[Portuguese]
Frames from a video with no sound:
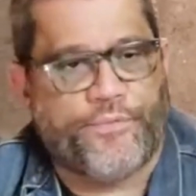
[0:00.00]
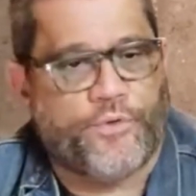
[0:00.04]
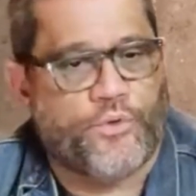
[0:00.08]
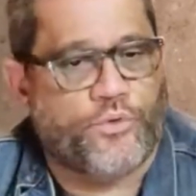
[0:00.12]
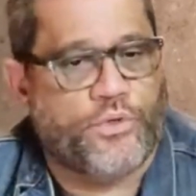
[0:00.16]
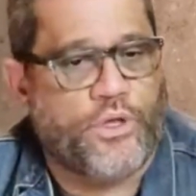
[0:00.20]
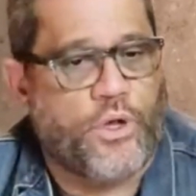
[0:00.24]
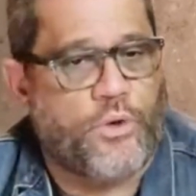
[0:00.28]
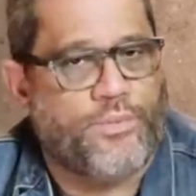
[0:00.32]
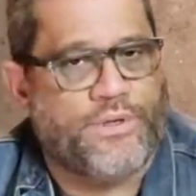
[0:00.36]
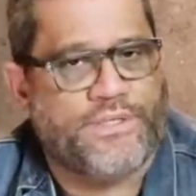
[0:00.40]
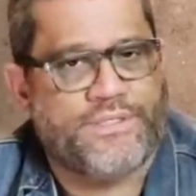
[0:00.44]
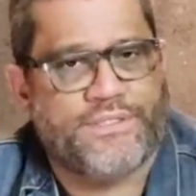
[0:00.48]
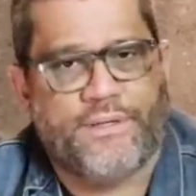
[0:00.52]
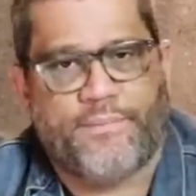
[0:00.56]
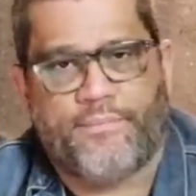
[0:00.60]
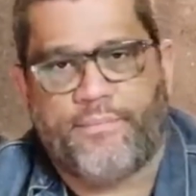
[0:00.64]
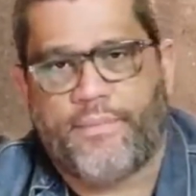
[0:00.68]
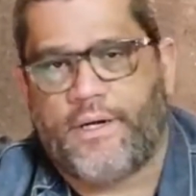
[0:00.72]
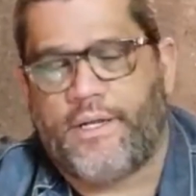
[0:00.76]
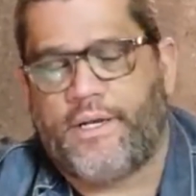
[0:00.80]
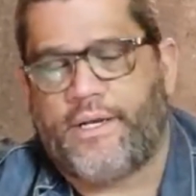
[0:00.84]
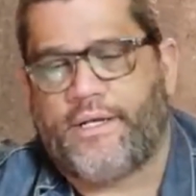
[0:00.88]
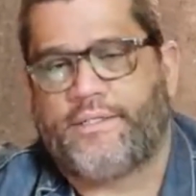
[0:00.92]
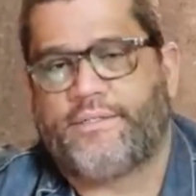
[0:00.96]
Não tem uma
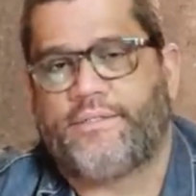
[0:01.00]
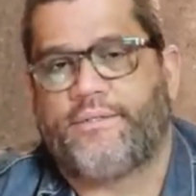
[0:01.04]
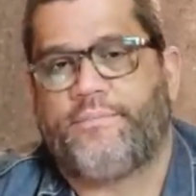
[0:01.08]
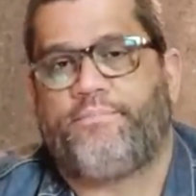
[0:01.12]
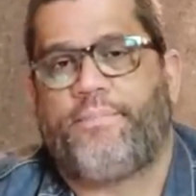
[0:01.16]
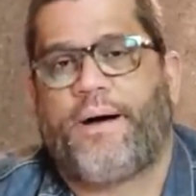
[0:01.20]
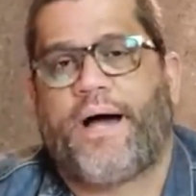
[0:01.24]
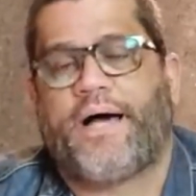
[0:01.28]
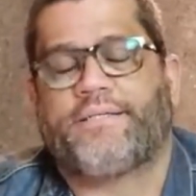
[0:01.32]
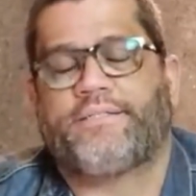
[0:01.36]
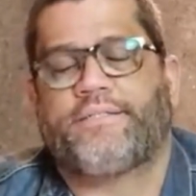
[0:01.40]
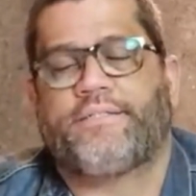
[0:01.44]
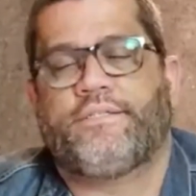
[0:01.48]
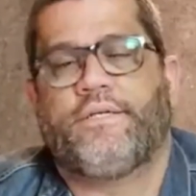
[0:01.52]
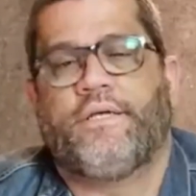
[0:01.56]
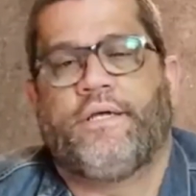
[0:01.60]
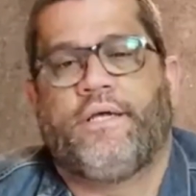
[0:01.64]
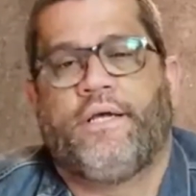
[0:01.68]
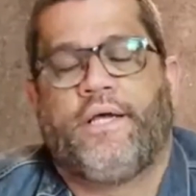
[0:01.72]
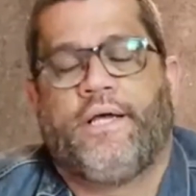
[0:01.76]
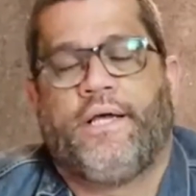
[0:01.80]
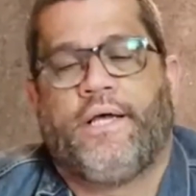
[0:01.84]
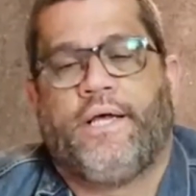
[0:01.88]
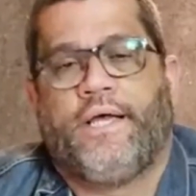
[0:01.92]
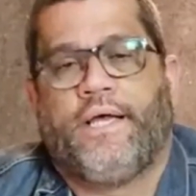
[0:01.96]
semana que se passe
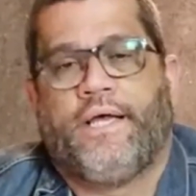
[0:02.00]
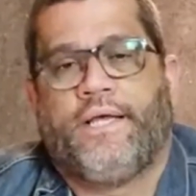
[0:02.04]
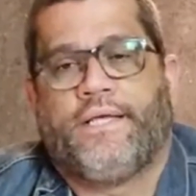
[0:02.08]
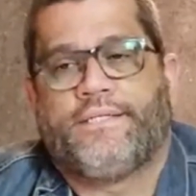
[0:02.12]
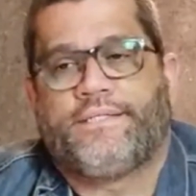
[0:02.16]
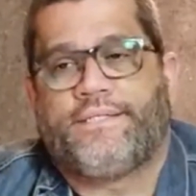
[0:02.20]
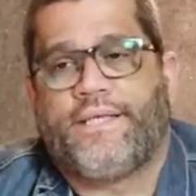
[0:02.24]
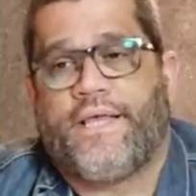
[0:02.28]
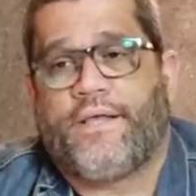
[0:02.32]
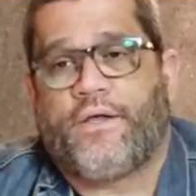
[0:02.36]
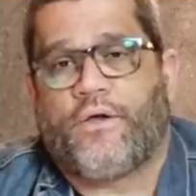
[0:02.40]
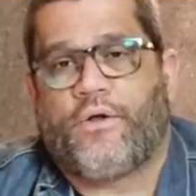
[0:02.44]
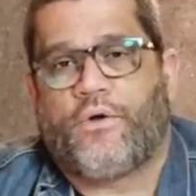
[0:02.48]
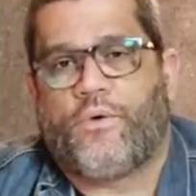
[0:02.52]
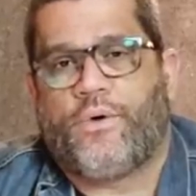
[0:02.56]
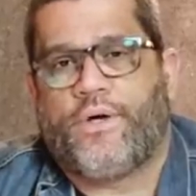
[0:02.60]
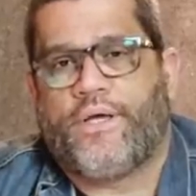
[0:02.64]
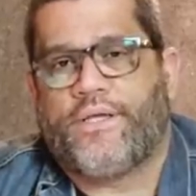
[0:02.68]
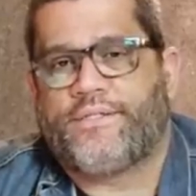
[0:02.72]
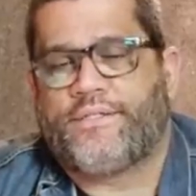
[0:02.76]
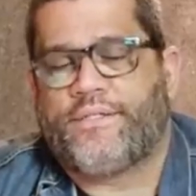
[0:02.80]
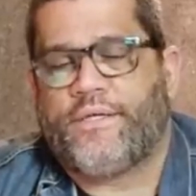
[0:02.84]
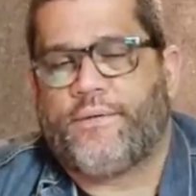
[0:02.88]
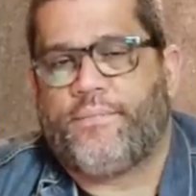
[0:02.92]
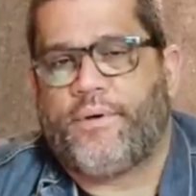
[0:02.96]
sem que eu não
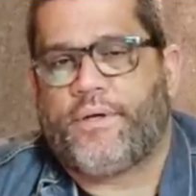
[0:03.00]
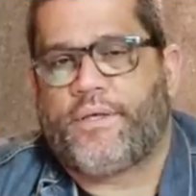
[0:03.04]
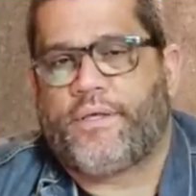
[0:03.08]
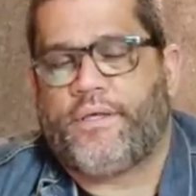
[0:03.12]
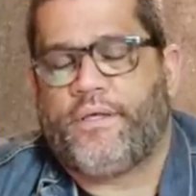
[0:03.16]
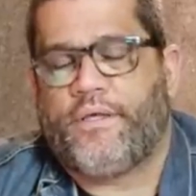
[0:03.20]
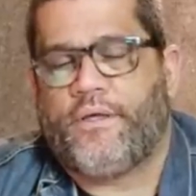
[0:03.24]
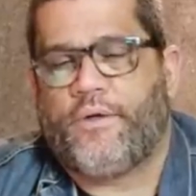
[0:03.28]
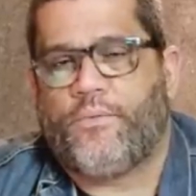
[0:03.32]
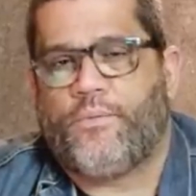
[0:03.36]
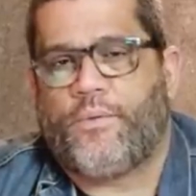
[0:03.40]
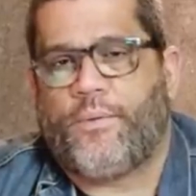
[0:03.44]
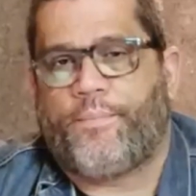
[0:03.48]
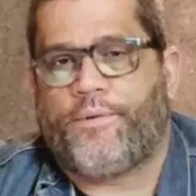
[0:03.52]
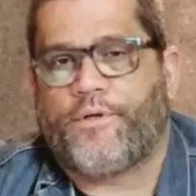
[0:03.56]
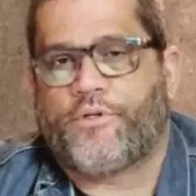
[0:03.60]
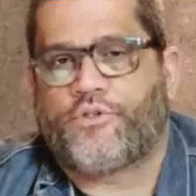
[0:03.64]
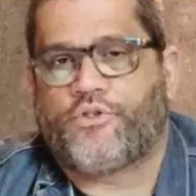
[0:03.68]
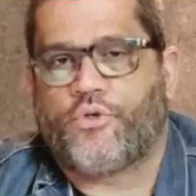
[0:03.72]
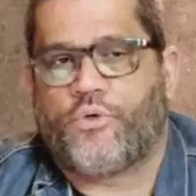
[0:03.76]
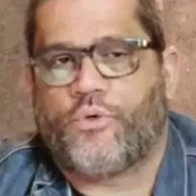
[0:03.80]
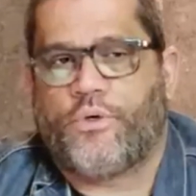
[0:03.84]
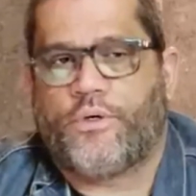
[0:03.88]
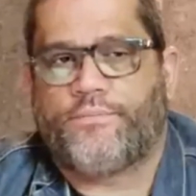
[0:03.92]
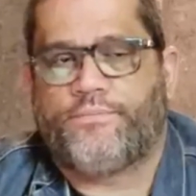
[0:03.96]
receba aqui uma
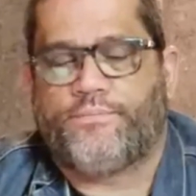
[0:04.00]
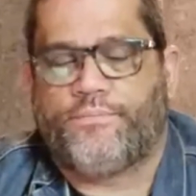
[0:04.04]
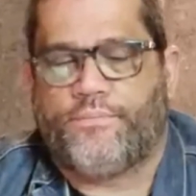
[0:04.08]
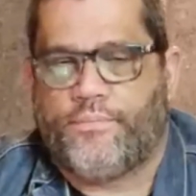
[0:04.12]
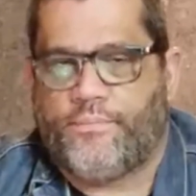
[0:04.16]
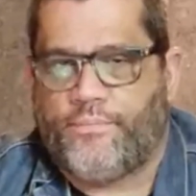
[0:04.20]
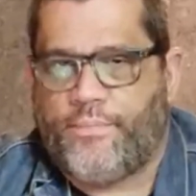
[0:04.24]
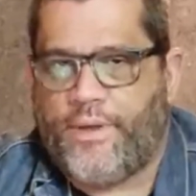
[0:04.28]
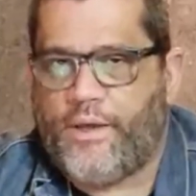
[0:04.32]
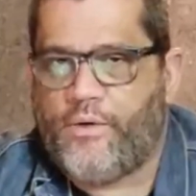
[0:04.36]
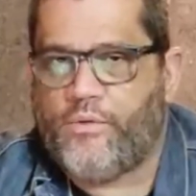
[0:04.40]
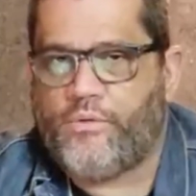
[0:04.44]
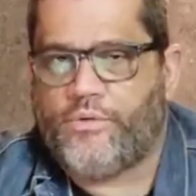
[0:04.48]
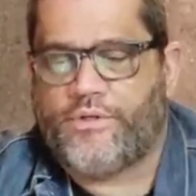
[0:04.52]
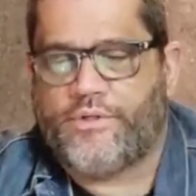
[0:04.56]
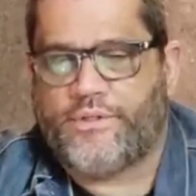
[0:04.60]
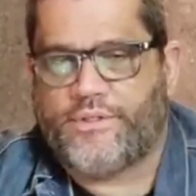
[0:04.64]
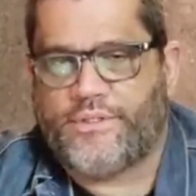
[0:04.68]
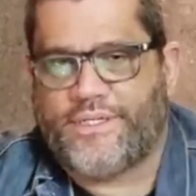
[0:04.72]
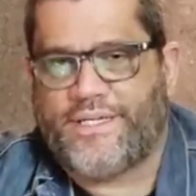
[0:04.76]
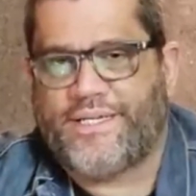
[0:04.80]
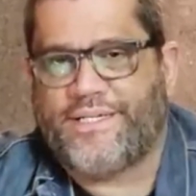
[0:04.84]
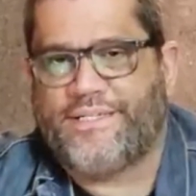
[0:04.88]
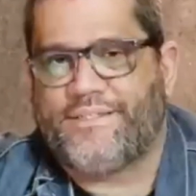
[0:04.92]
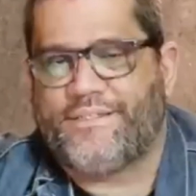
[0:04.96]
pessoa meio
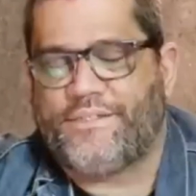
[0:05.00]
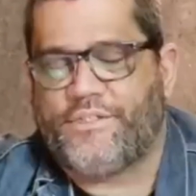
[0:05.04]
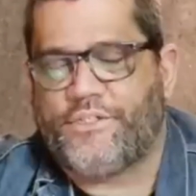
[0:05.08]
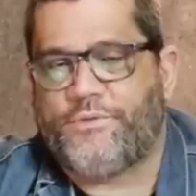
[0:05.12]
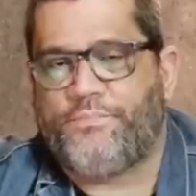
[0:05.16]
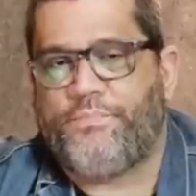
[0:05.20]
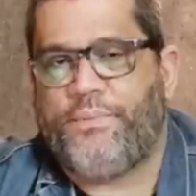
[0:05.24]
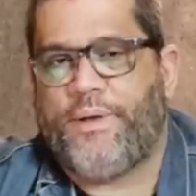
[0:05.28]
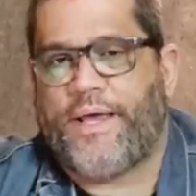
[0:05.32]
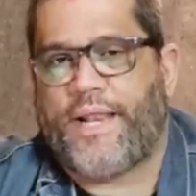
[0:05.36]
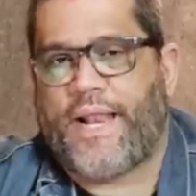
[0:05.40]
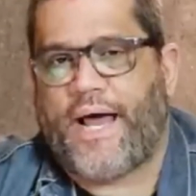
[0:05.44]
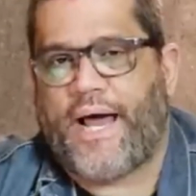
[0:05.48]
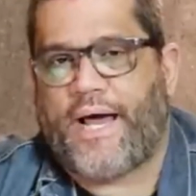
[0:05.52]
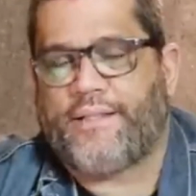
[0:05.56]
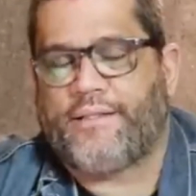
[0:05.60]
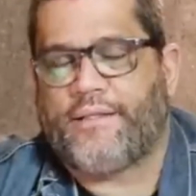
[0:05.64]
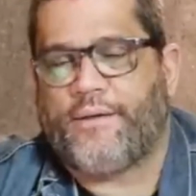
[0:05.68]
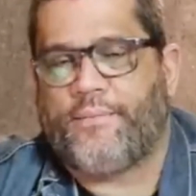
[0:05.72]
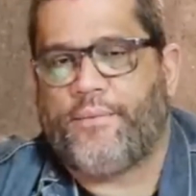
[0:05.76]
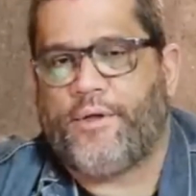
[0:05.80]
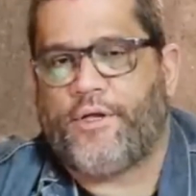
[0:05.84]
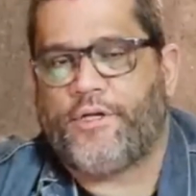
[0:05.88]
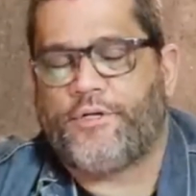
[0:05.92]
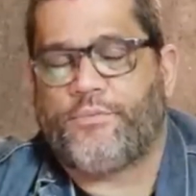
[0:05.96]
de, que
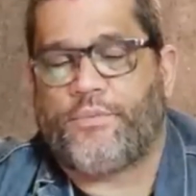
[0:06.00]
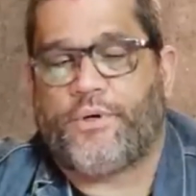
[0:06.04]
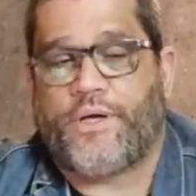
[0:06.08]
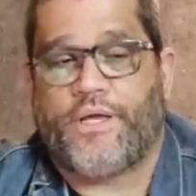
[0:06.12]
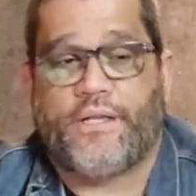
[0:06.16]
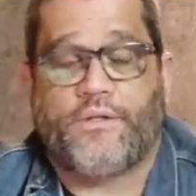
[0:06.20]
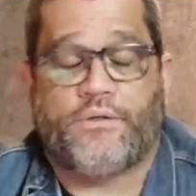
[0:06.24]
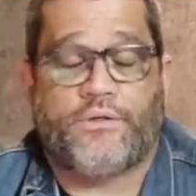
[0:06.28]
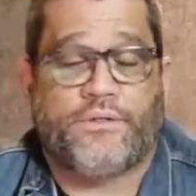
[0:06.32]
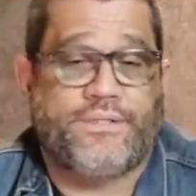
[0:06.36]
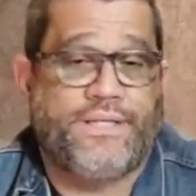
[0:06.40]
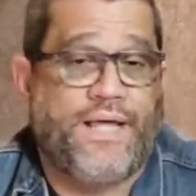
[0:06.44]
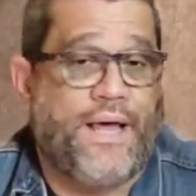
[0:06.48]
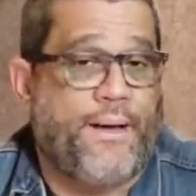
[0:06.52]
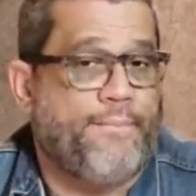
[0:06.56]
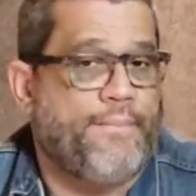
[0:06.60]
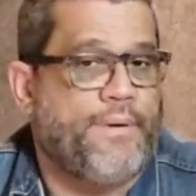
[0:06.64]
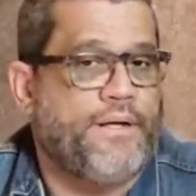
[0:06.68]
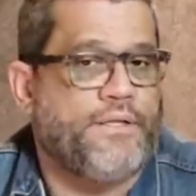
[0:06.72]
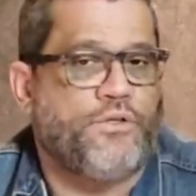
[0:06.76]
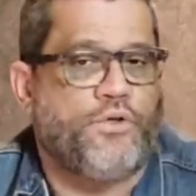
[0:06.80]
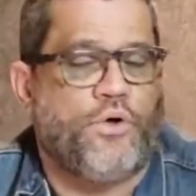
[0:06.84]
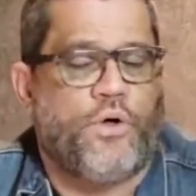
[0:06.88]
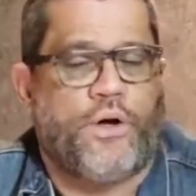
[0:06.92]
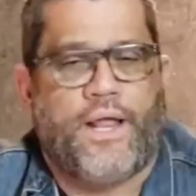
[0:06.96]
desesperada mesmo, querendo até
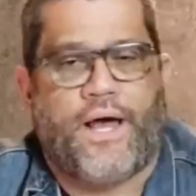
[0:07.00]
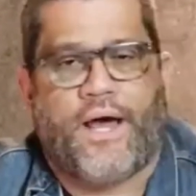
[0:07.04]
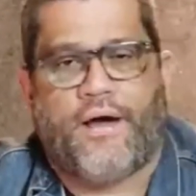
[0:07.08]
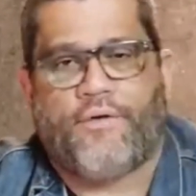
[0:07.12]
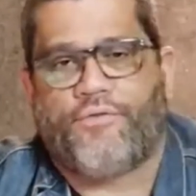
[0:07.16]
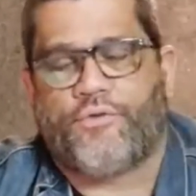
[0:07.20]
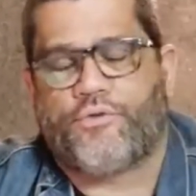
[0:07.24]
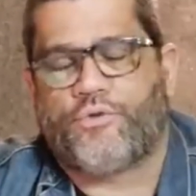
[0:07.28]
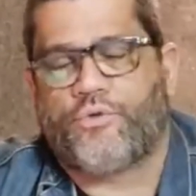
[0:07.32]
abandonar a